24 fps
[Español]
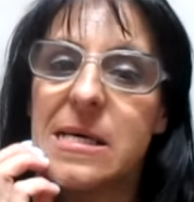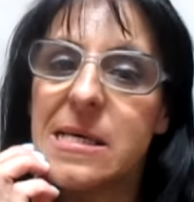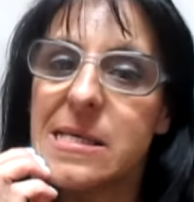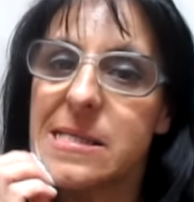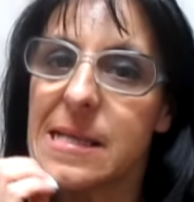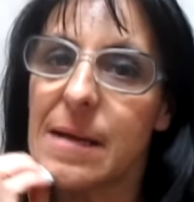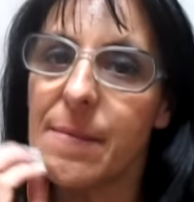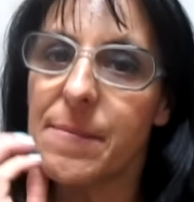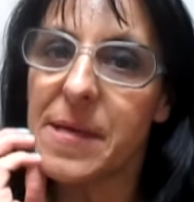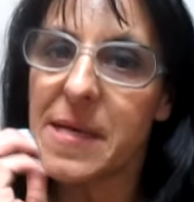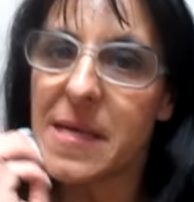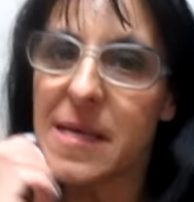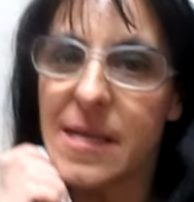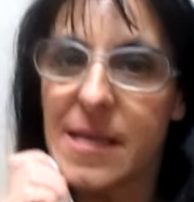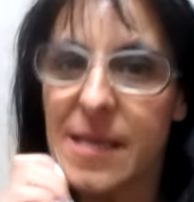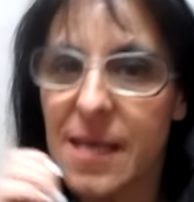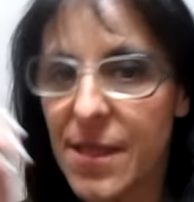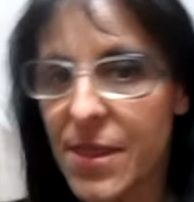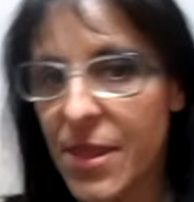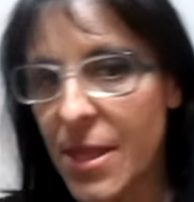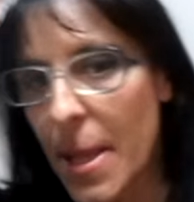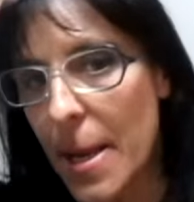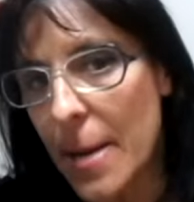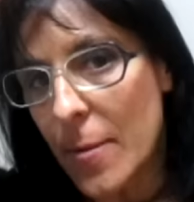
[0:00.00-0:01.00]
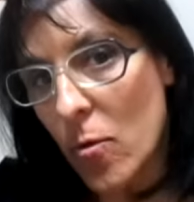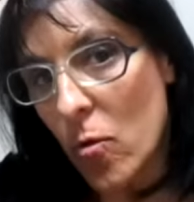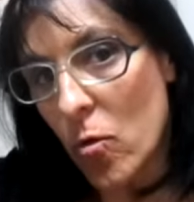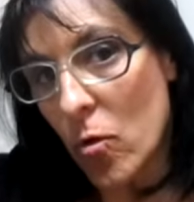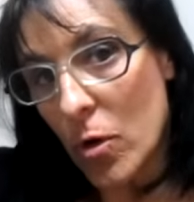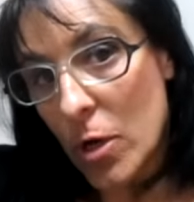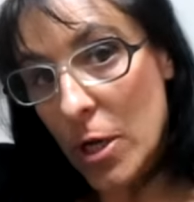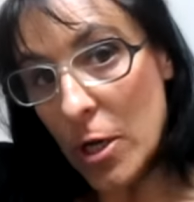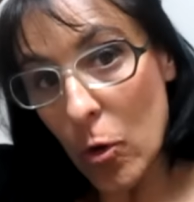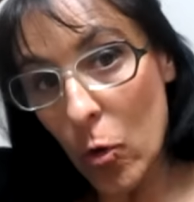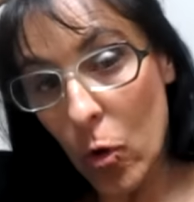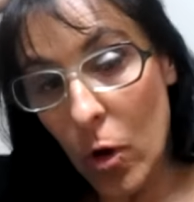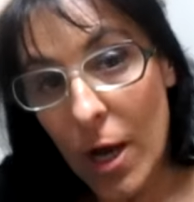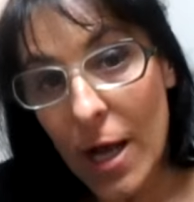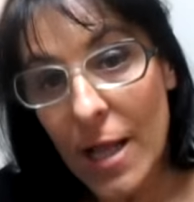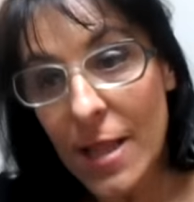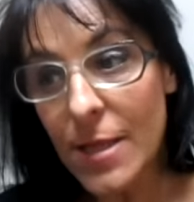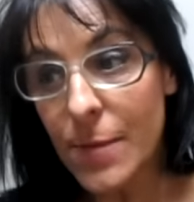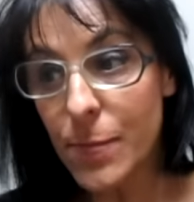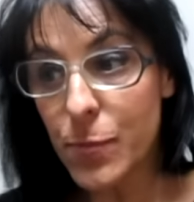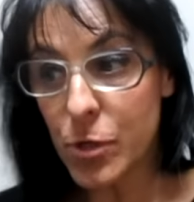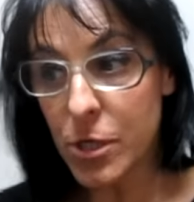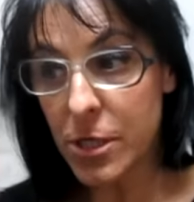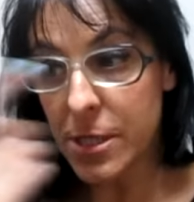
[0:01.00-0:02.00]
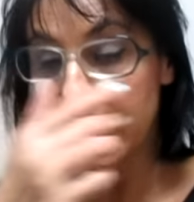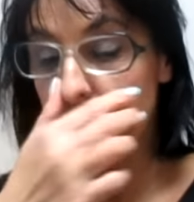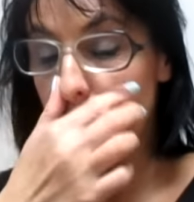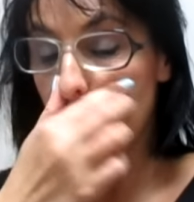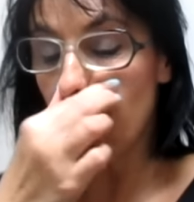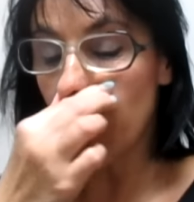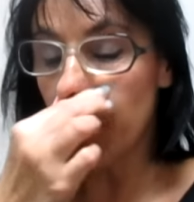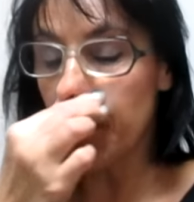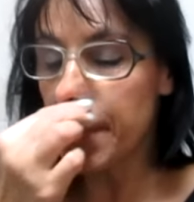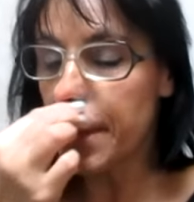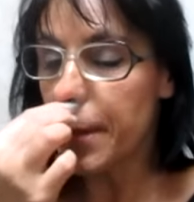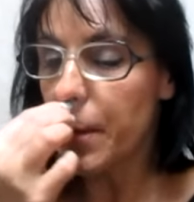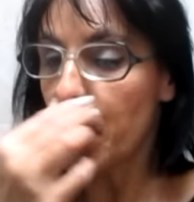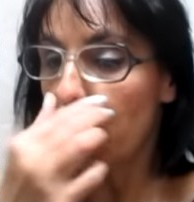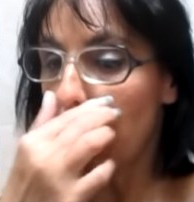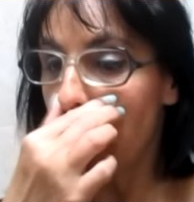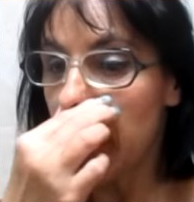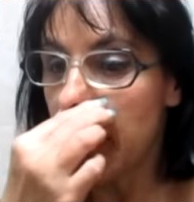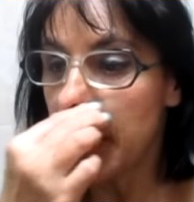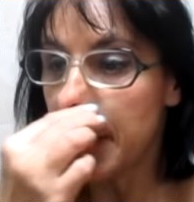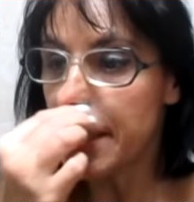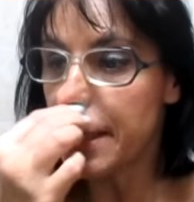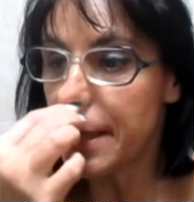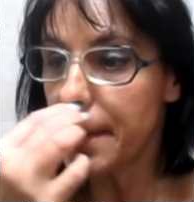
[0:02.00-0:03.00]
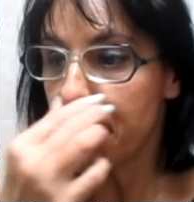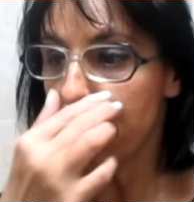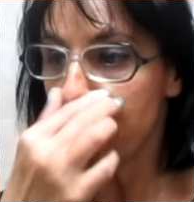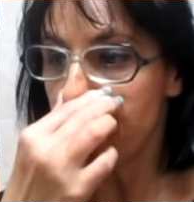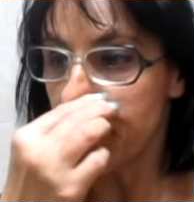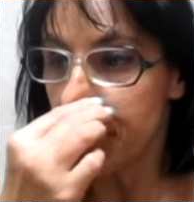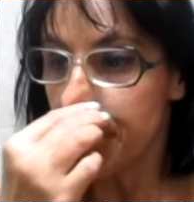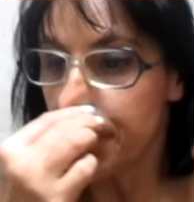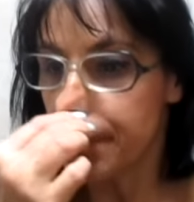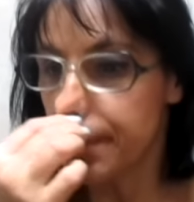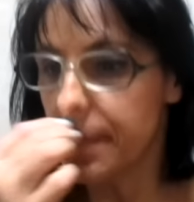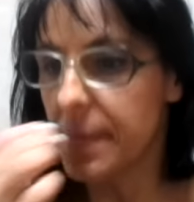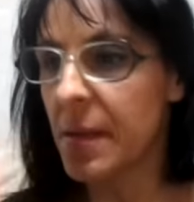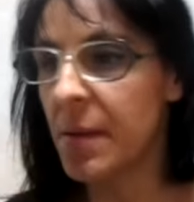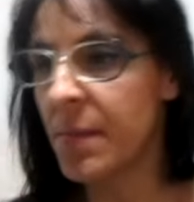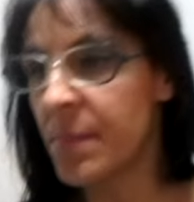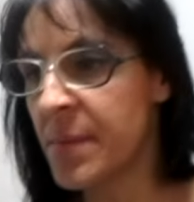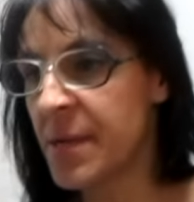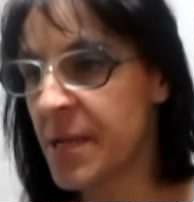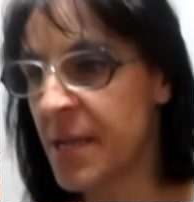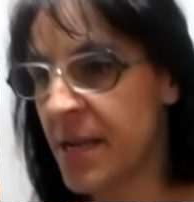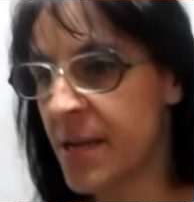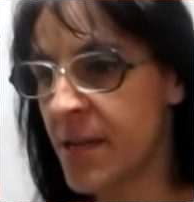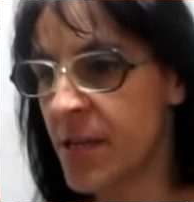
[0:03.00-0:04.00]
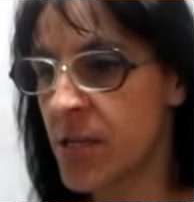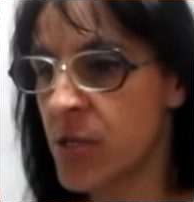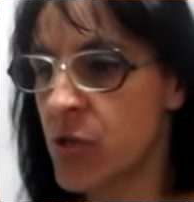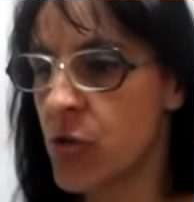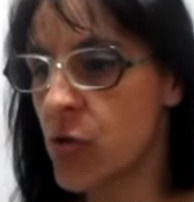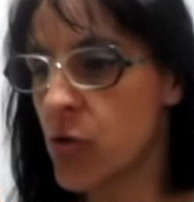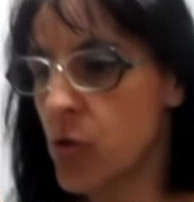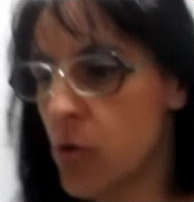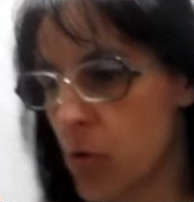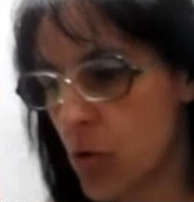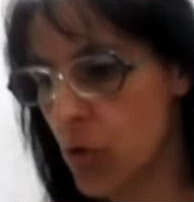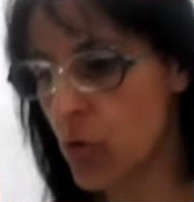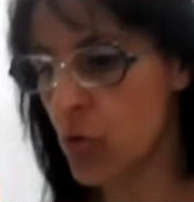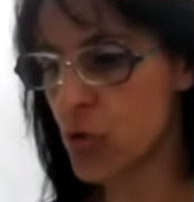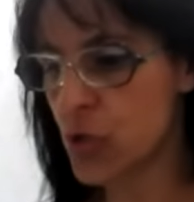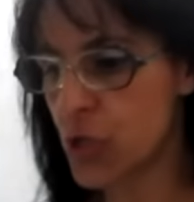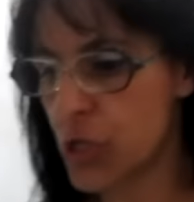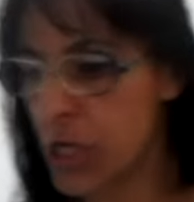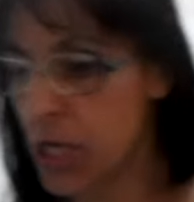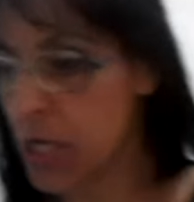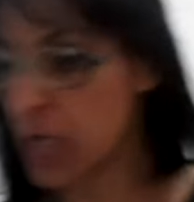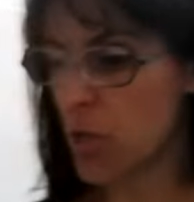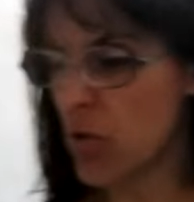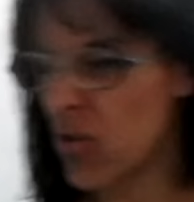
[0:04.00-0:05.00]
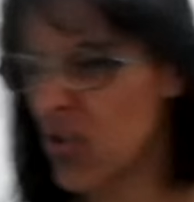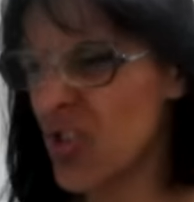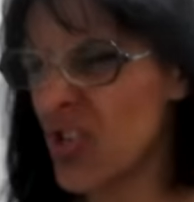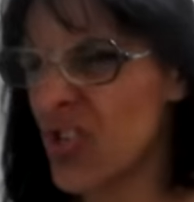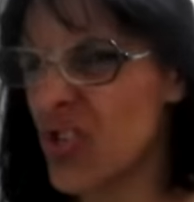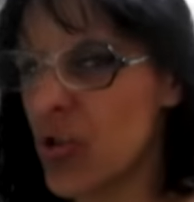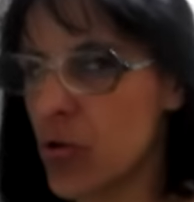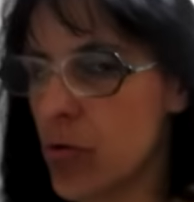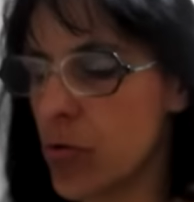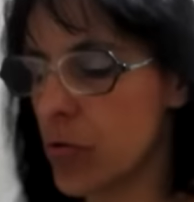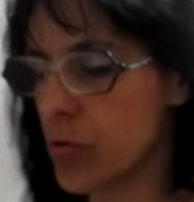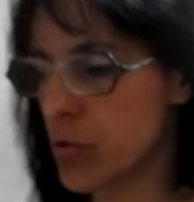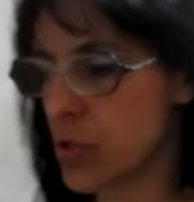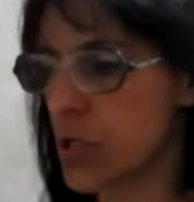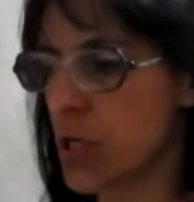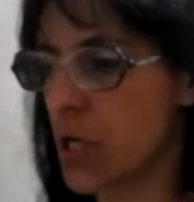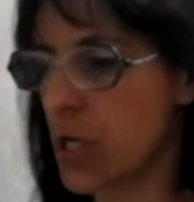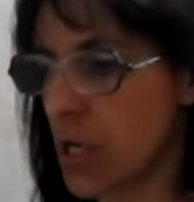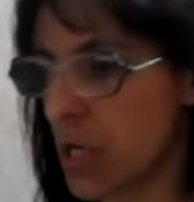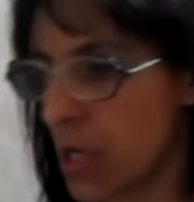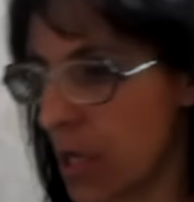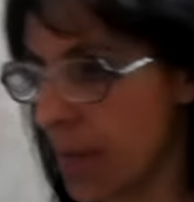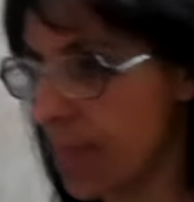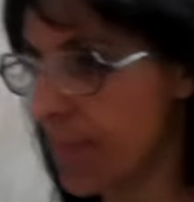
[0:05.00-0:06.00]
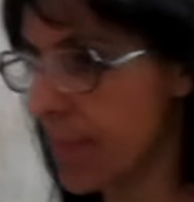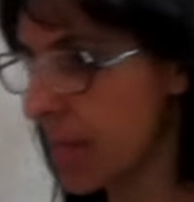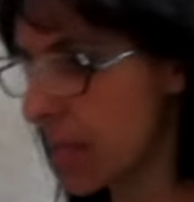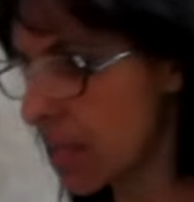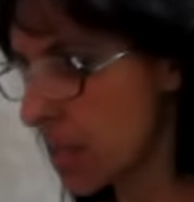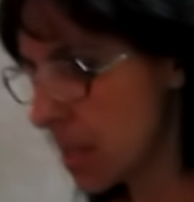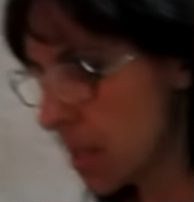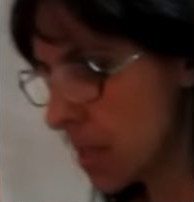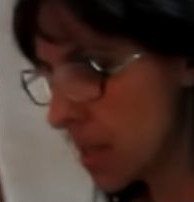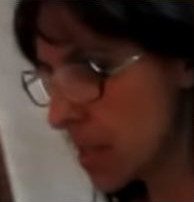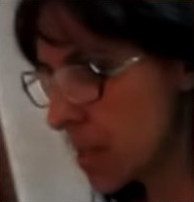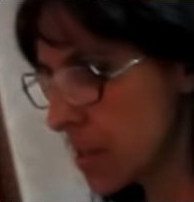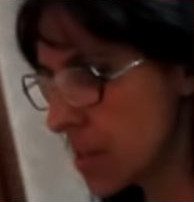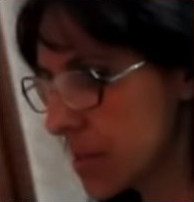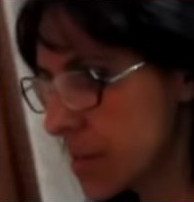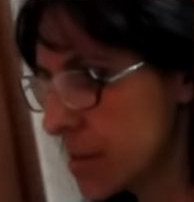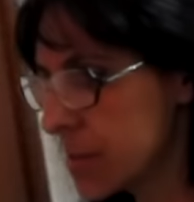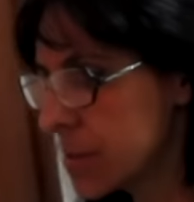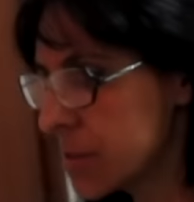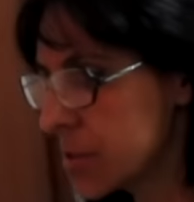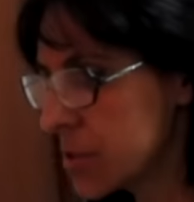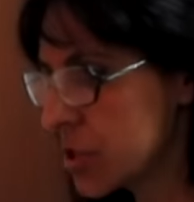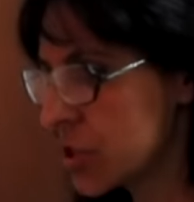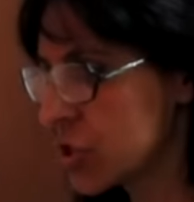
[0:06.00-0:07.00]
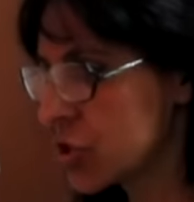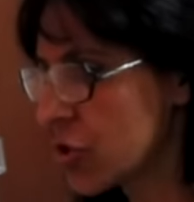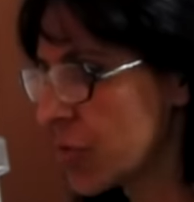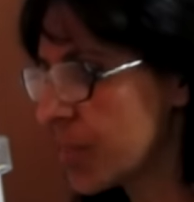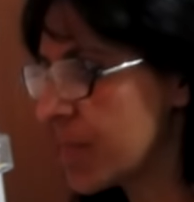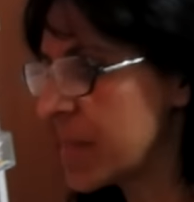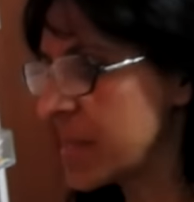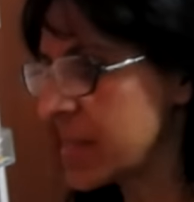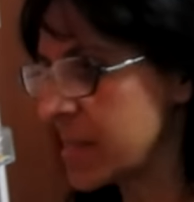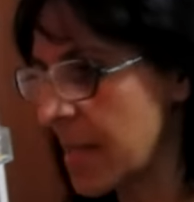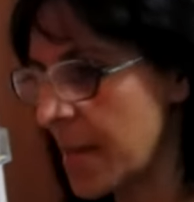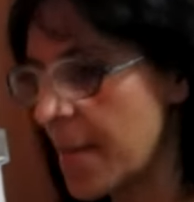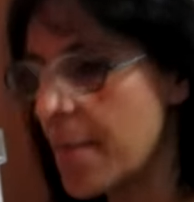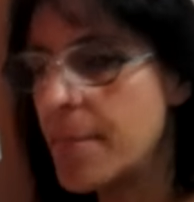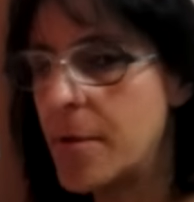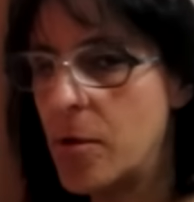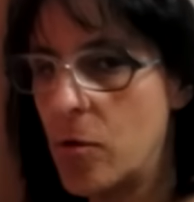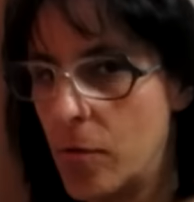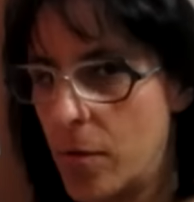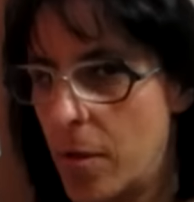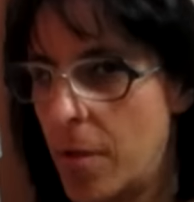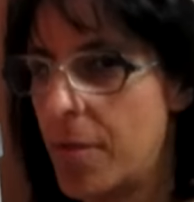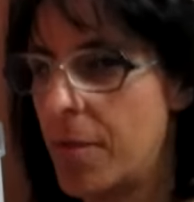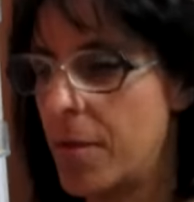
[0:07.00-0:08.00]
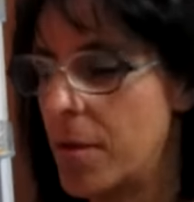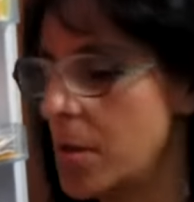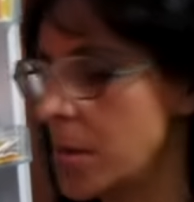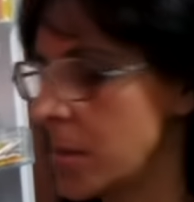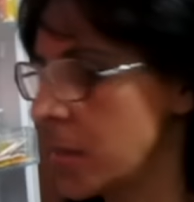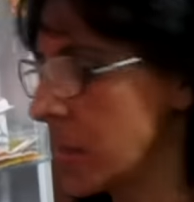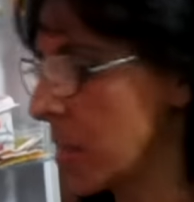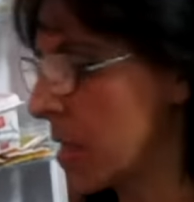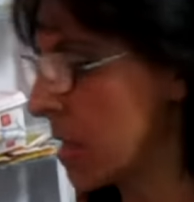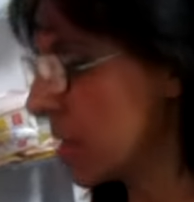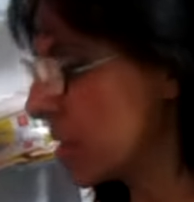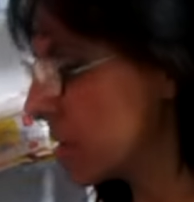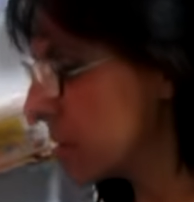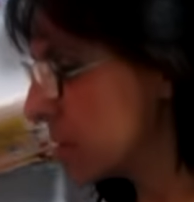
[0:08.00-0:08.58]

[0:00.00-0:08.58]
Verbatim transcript: También quería hacer algo con el hojaldre porque te compré hojaldre. Mirar, esto es lo que os dije, no sé si os lo enseñé. Si soy pesada me lo decís, ¿eh?